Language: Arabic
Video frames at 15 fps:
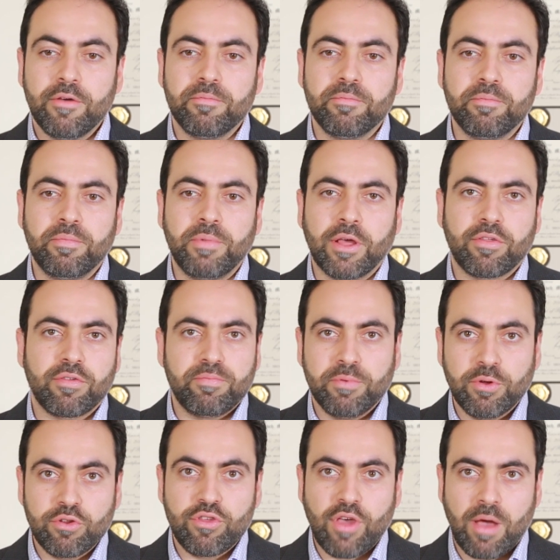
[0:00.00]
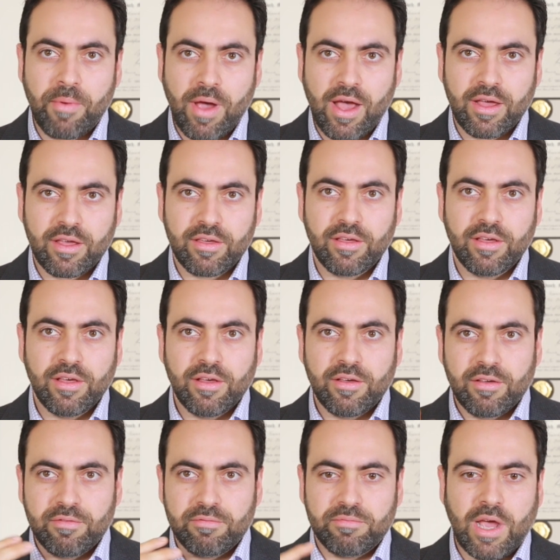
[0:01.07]
بس بيرجع معك
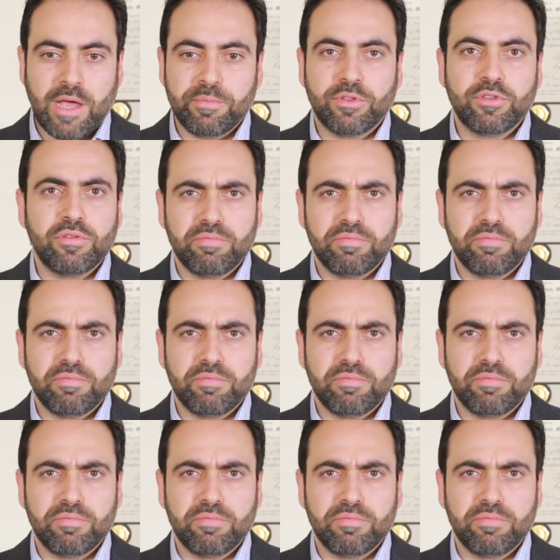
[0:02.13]
هاي